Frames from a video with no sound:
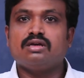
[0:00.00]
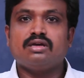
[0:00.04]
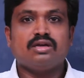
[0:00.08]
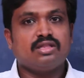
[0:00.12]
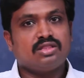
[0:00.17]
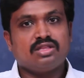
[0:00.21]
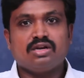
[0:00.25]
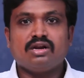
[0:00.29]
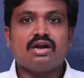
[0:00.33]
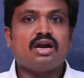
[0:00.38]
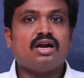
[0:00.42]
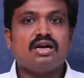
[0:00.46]

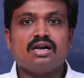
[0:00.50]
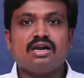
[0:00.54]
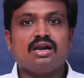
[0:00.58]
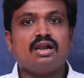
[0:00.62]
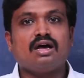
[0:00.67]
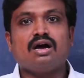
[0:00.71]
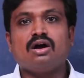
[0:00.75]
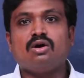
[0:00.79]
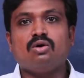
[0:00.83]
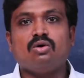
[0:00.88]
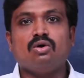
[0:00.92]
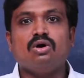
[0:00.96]
எத்தனை ஆண்டுகள்
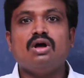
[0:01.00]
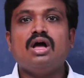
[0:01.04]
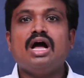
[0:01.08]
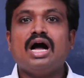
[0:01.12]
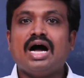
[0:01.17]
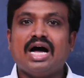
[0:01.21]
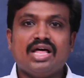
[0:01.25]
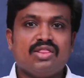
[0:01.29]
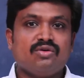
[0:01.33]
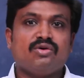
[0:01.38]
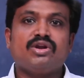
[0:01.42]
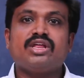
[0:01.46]
ஆகும்
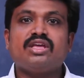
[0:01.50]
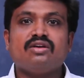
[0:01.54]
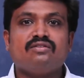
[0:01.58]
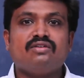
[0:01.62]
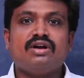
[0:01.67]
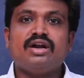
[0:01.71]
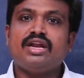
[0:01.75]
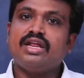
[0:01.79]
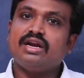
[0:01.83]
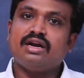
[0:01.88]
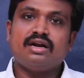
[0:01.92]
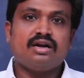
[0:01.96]
அது வரைக்கும்
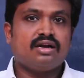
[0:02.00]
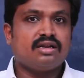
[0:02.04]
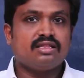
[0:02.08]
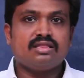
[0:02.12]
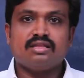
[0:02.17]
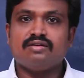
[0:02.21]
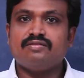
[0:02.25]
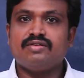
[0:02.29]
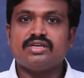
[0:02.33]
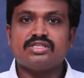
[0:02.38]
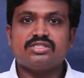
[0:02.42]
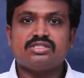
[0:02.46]
வண்டி
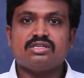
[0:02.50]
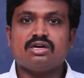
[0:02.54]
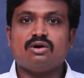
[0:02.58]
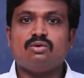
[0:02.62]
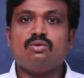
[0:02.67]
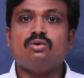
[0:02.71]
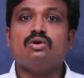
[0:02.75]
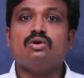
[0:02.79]
நின்றுருந்தா வேஸ்ட்